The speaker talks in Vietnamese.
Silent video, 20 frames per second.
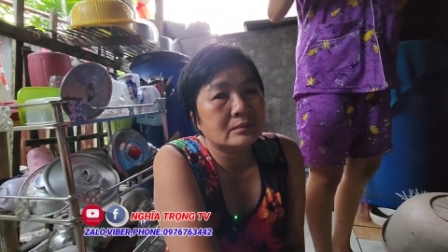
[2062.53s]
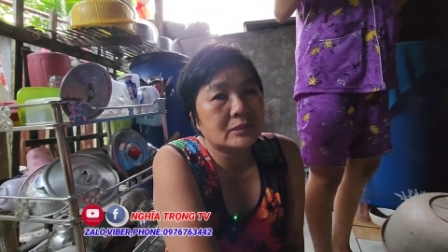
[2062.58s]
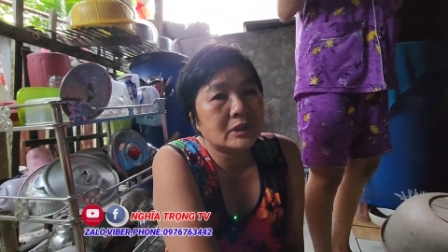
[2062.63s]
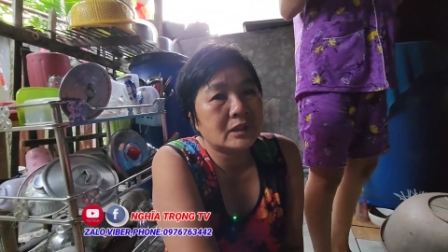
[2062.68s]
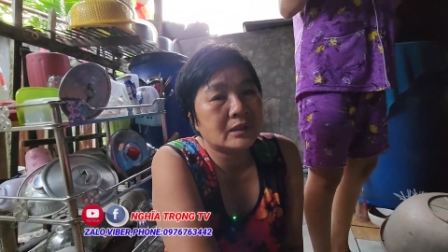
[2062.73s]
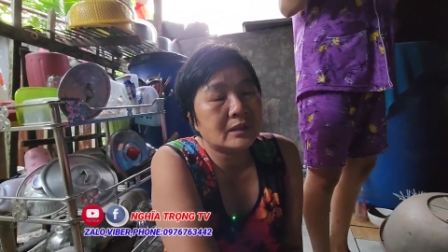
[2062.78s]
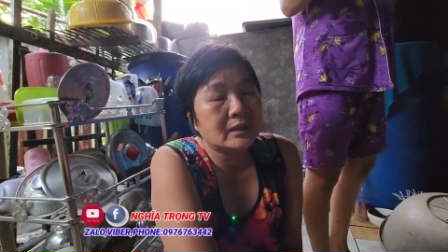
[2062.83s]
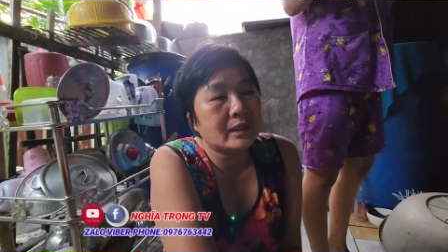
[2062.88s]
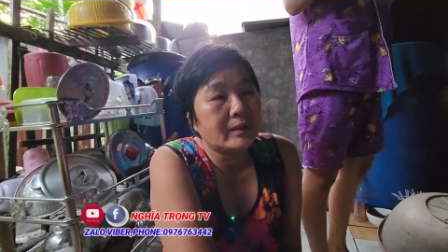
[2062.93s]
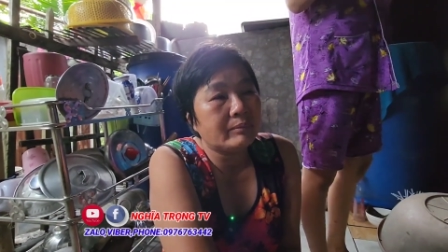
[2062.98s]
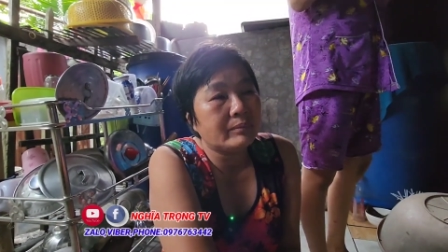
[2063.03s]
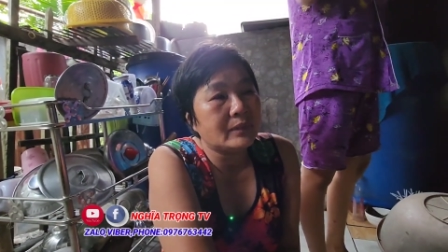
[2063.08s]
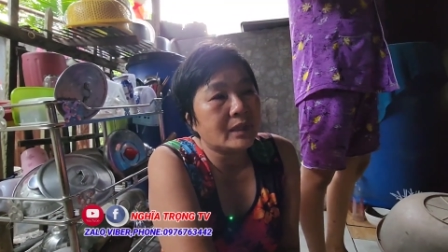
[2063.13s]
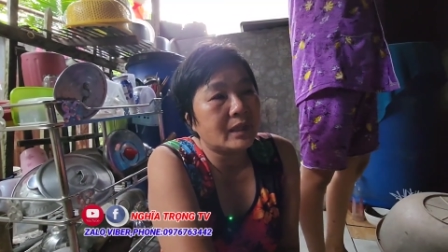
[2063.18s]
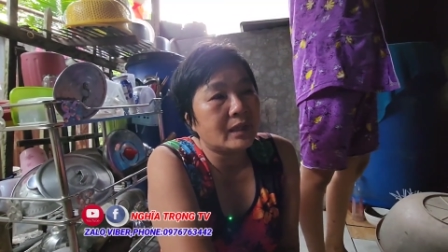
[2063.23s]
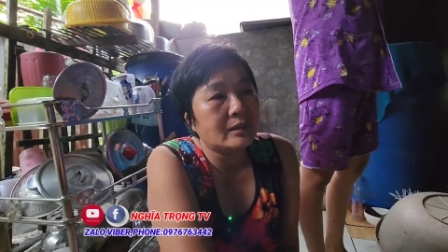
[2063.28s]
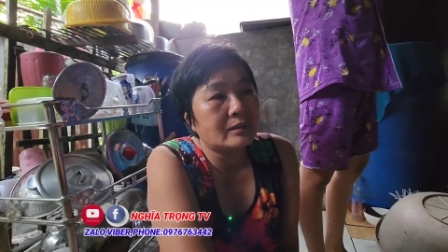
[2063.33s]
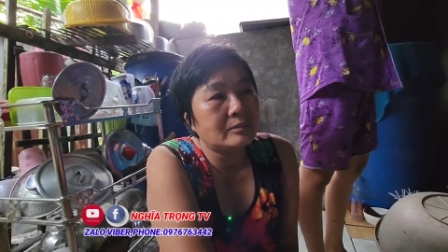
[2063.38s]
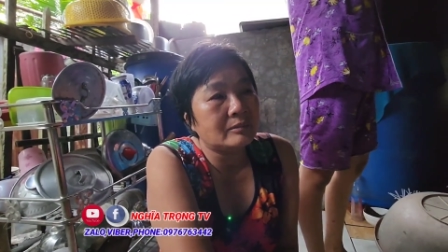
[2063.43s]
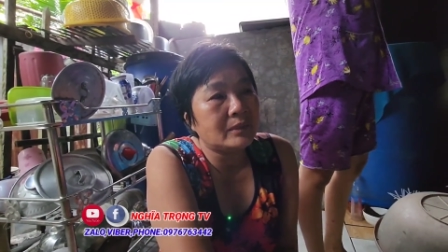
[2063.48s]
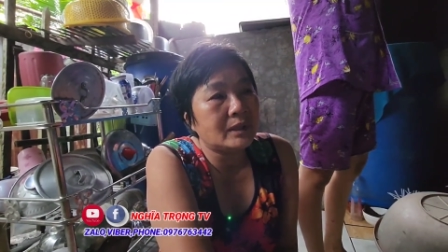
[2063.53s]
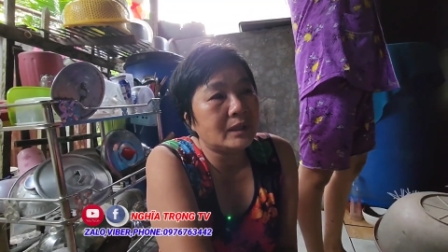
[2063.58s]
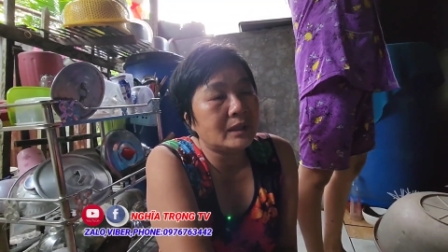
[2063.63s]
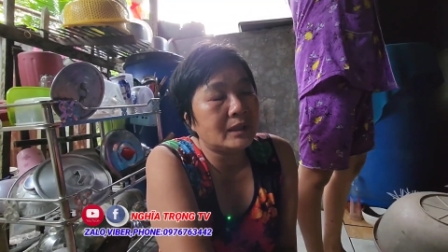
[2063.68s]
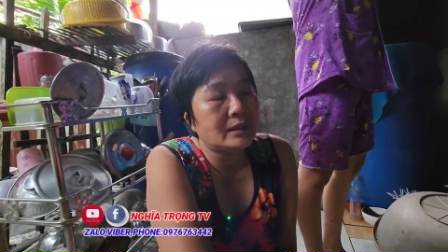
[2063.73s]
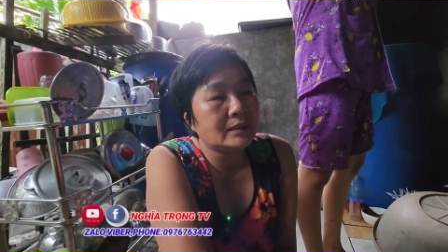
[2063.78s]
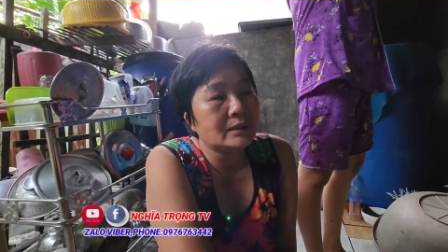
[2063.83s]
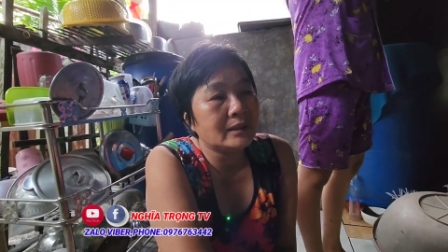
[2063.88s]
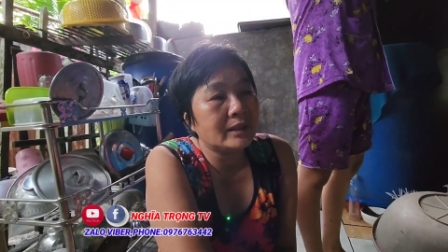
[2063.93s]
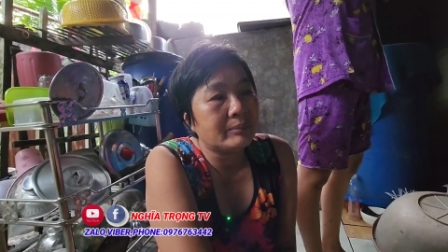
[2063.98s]
mình trăm tờ thì mình
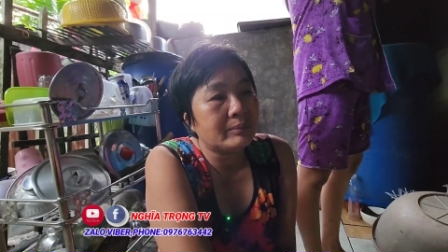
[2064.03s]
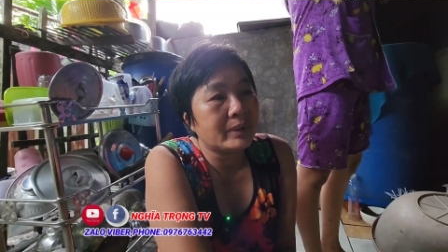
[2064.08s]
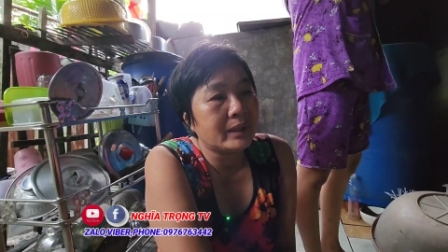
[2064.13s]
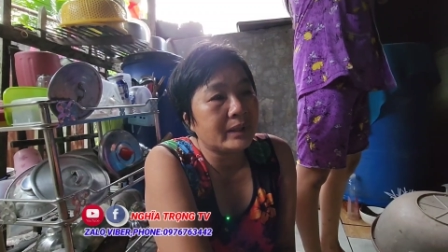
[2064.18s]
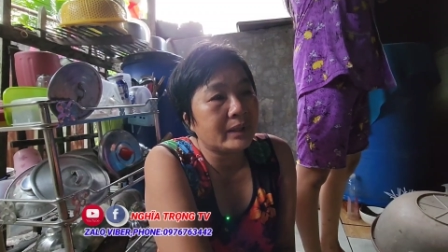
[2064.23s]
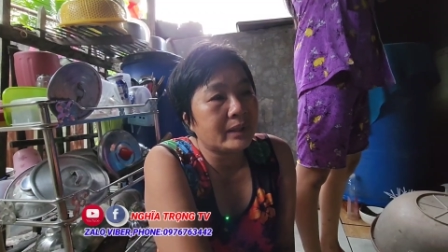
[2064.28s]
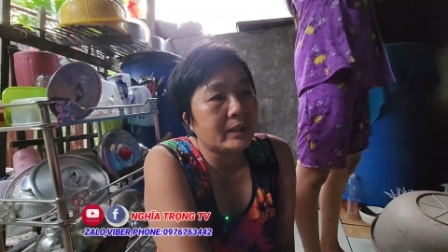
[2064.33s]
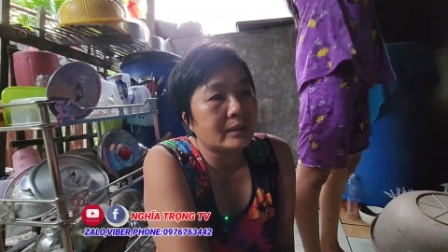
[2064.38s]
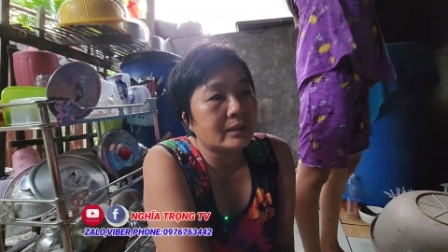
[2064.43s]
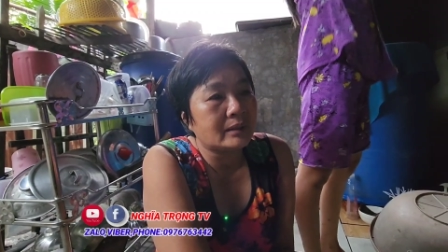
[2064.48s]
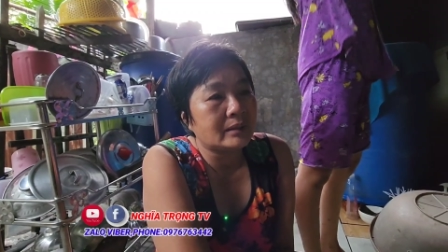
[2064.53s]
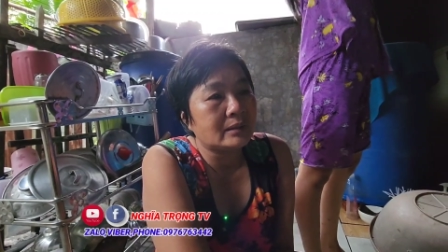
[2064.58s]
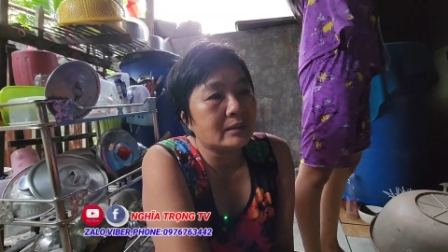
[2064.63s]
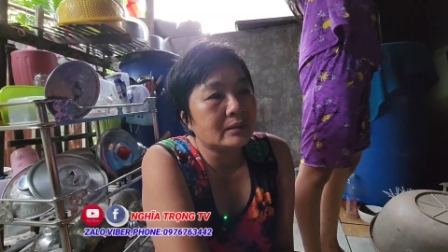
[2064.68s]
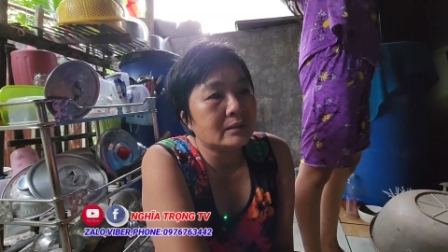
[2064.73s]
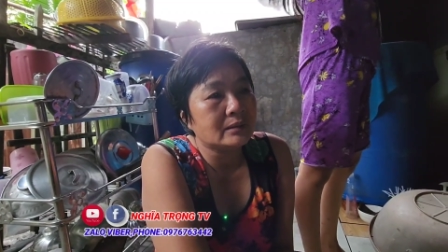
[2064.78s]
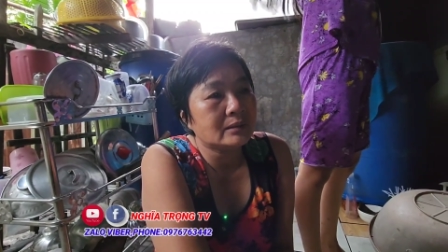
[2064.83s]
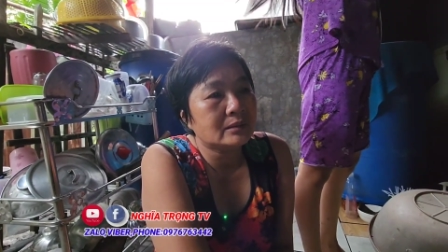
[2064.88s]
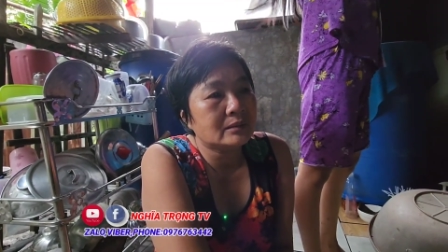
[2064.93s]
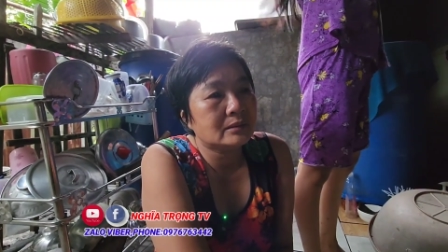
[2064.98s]
lời trăm ngàn vậy đó